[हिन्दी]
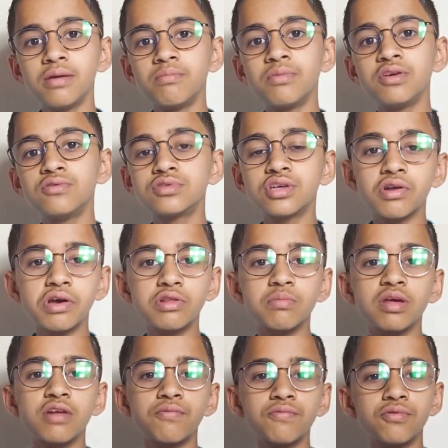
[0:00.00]
मैं यूज़ करूँगा तो
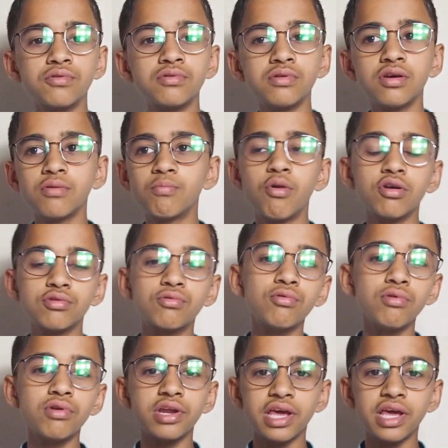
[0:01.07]
मेरा फ़ोन बहुत कूल